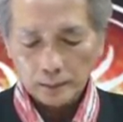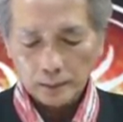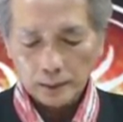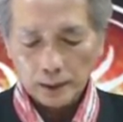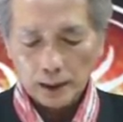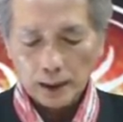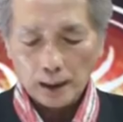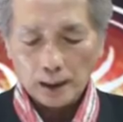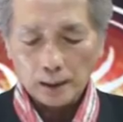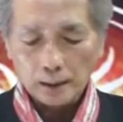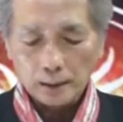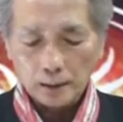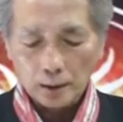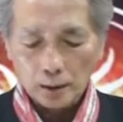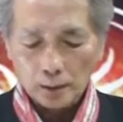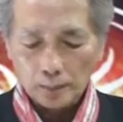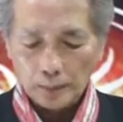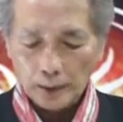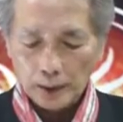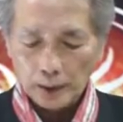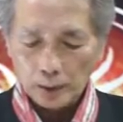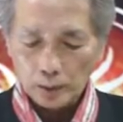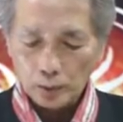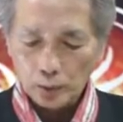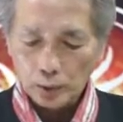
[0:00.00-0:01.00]
นะก็
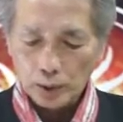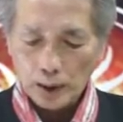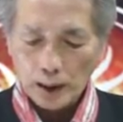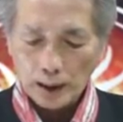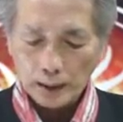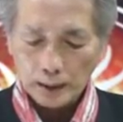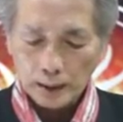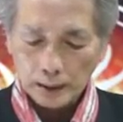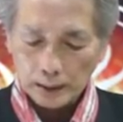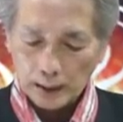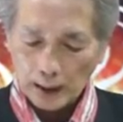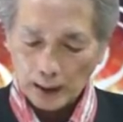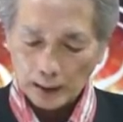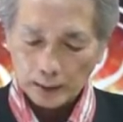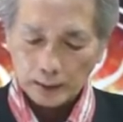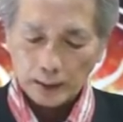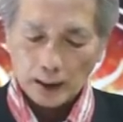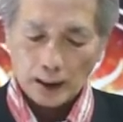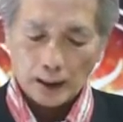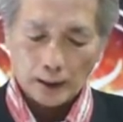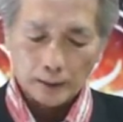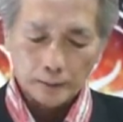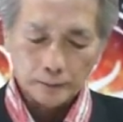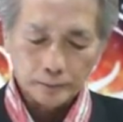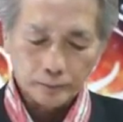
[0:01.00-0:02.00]
เป็นคู่ธาตุที่แตก
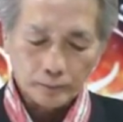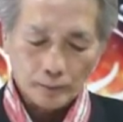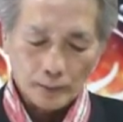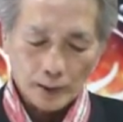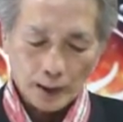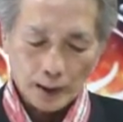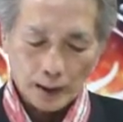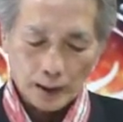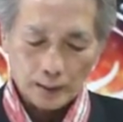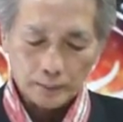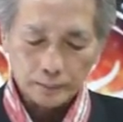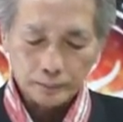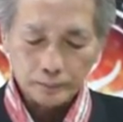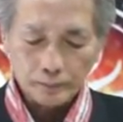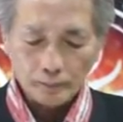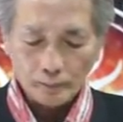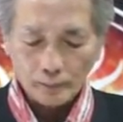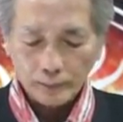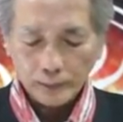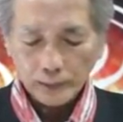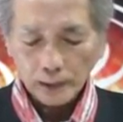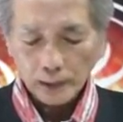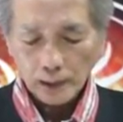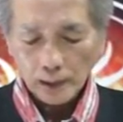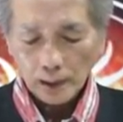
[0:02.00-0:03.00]
ต่างนะครับ
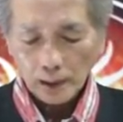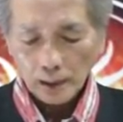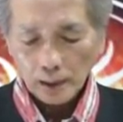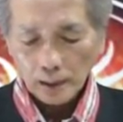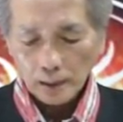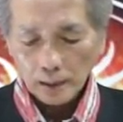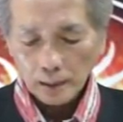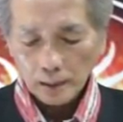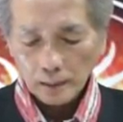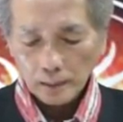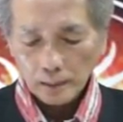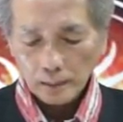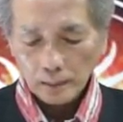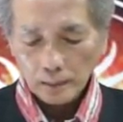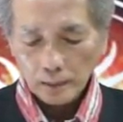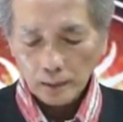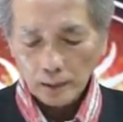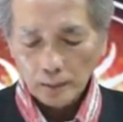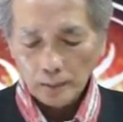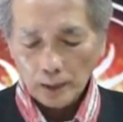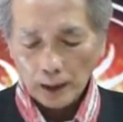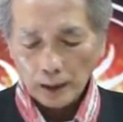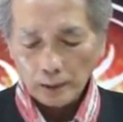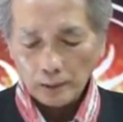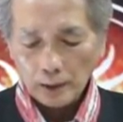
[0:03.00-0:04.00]
ก็
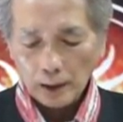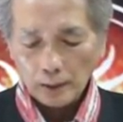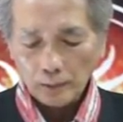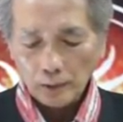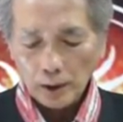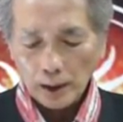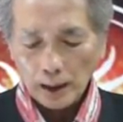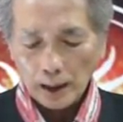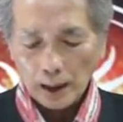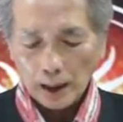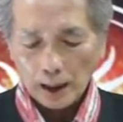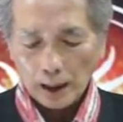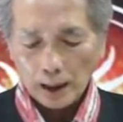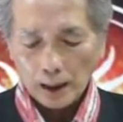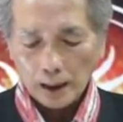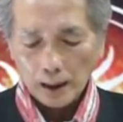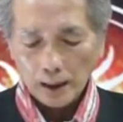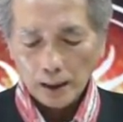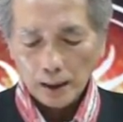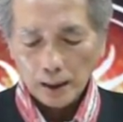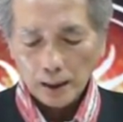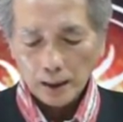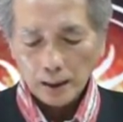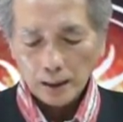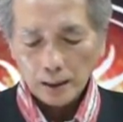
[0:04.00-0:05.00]
หมายความว่า
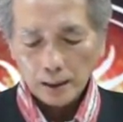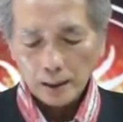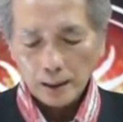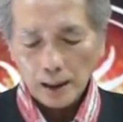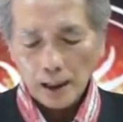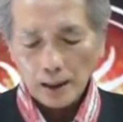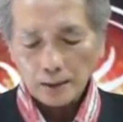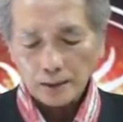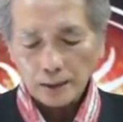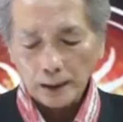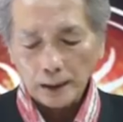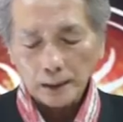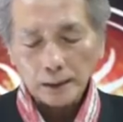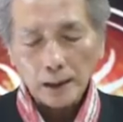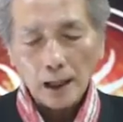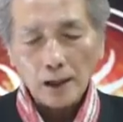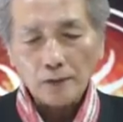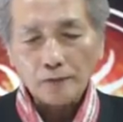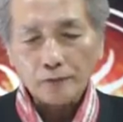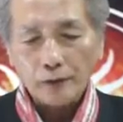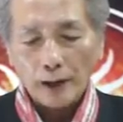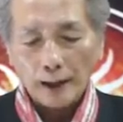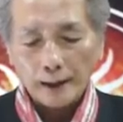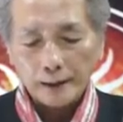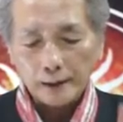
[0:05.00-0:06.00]
ราศีธา
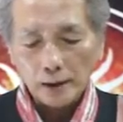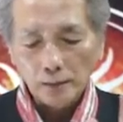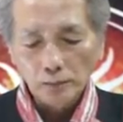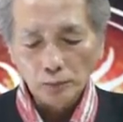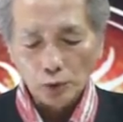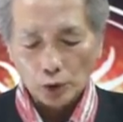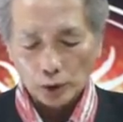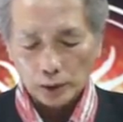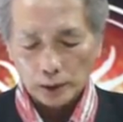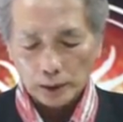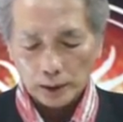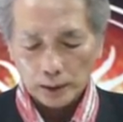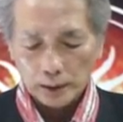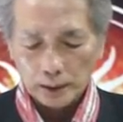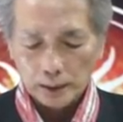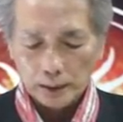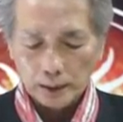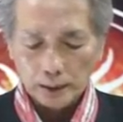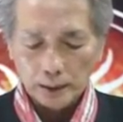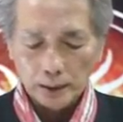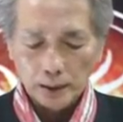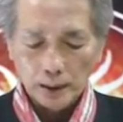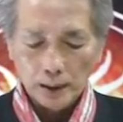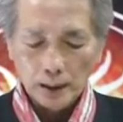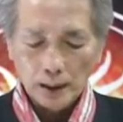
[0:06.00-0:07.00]
ตุไฟทั้งหมดคือ
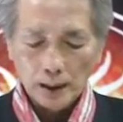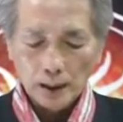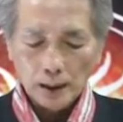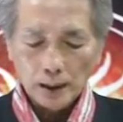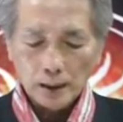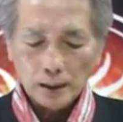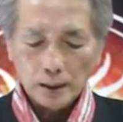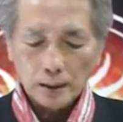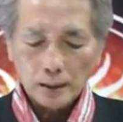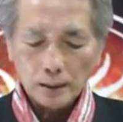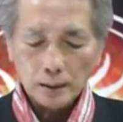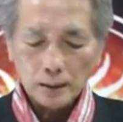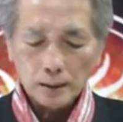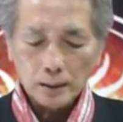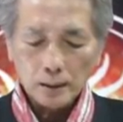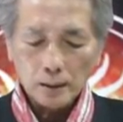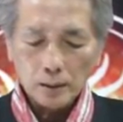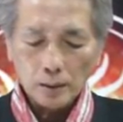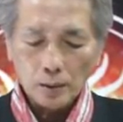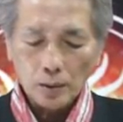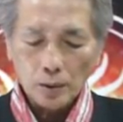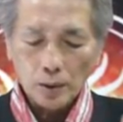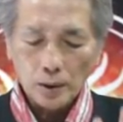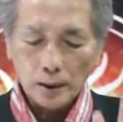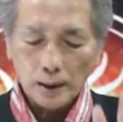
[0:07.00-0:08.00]

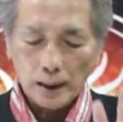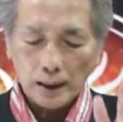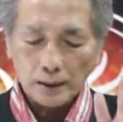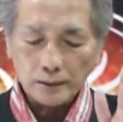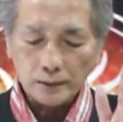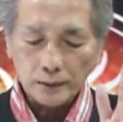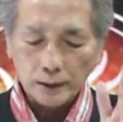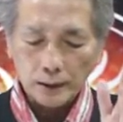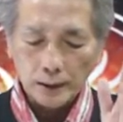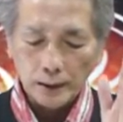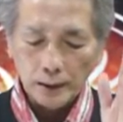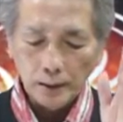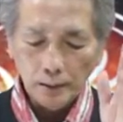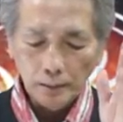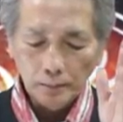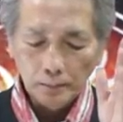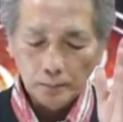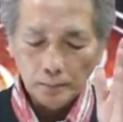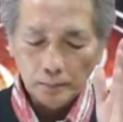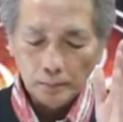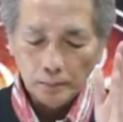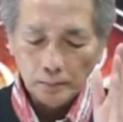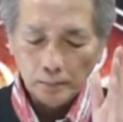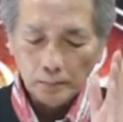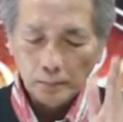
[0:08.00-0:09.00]
คนราศี
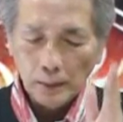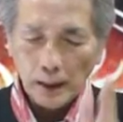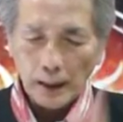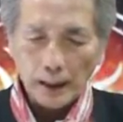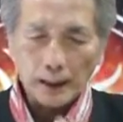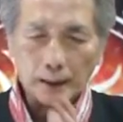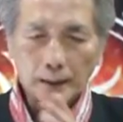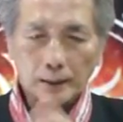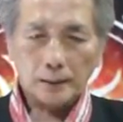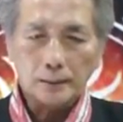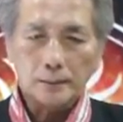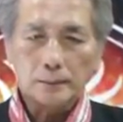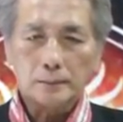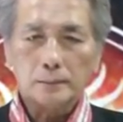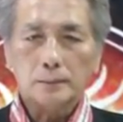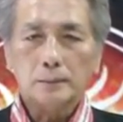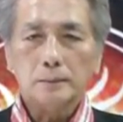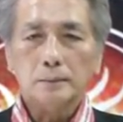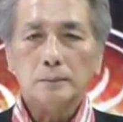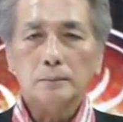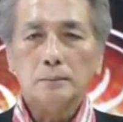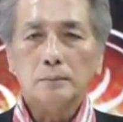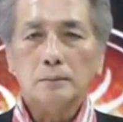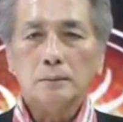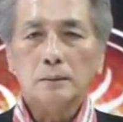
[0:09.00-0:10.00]
เมษ
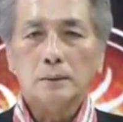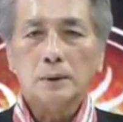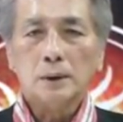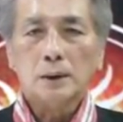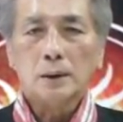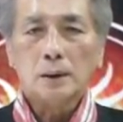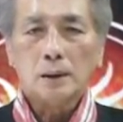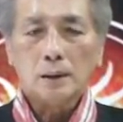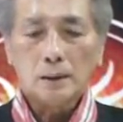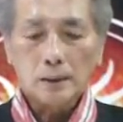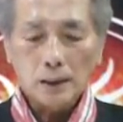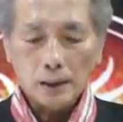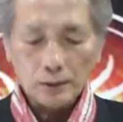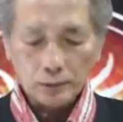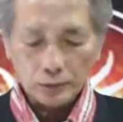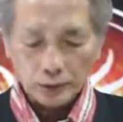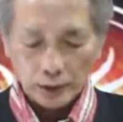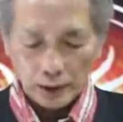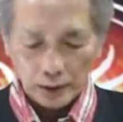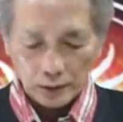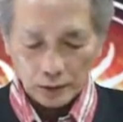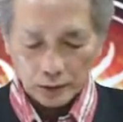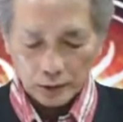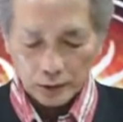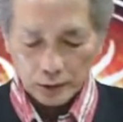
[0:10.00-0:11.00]
รา
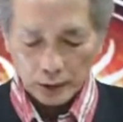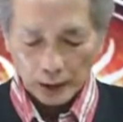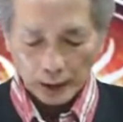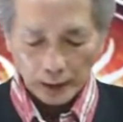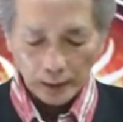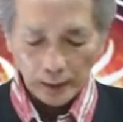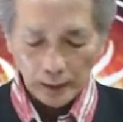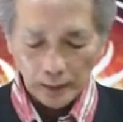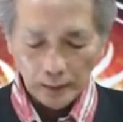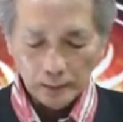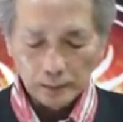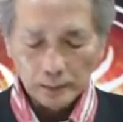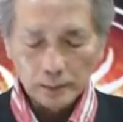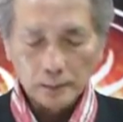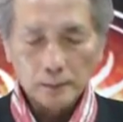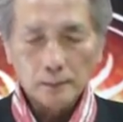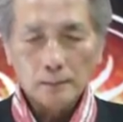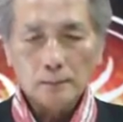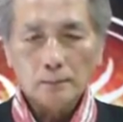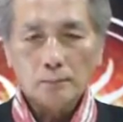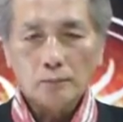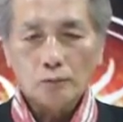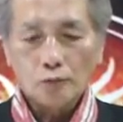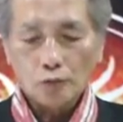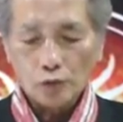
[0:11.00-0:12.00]
ศีสิงห์
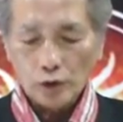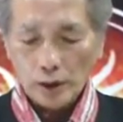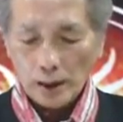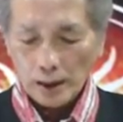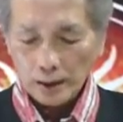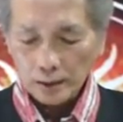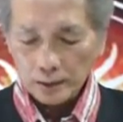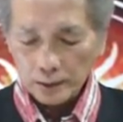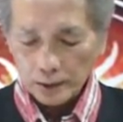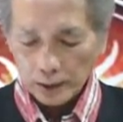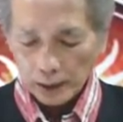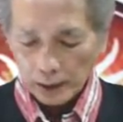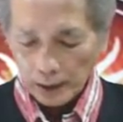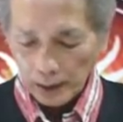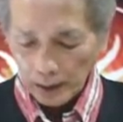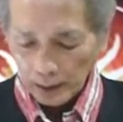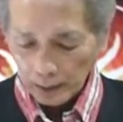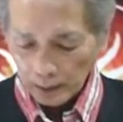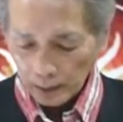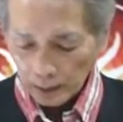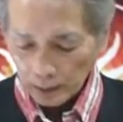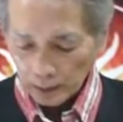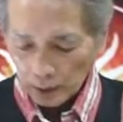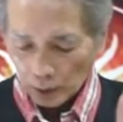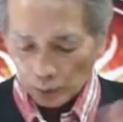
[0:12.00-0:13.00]
ราศี
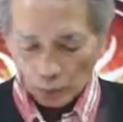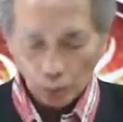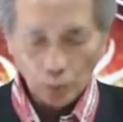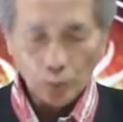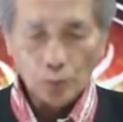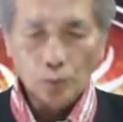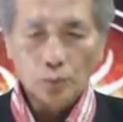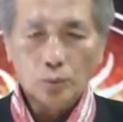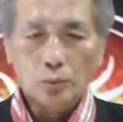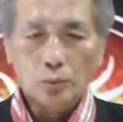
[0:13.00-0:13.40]
ธนู